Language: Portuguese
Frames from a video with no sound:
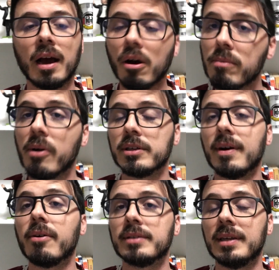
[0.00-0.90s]
alguma coisa
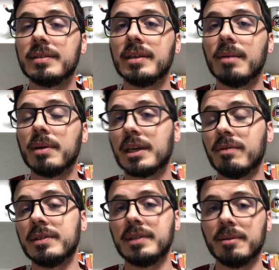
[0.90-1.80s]
vai acontecer para que
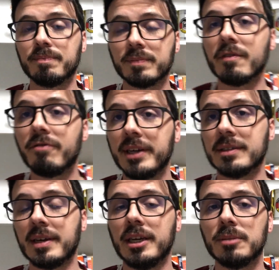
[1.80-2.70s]
você veja
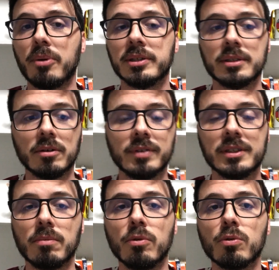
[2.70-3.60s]
essa resposta. Então, vai
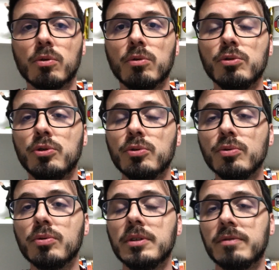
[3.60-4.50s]
ser um
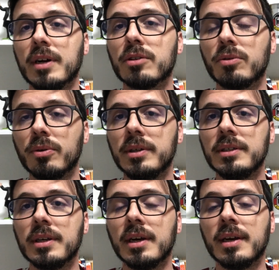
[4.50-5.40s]
conjunto de
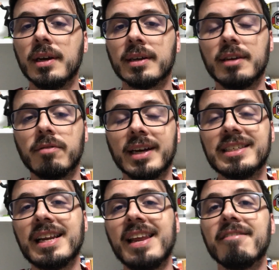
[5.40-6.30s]
fatores que vai
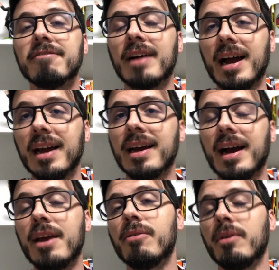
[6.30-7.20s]
te levar
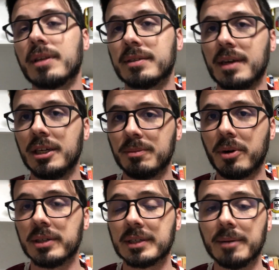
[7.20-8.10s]
a encontrar essa
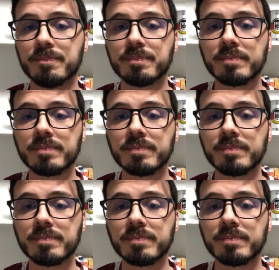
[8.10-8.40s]
resposta, tá?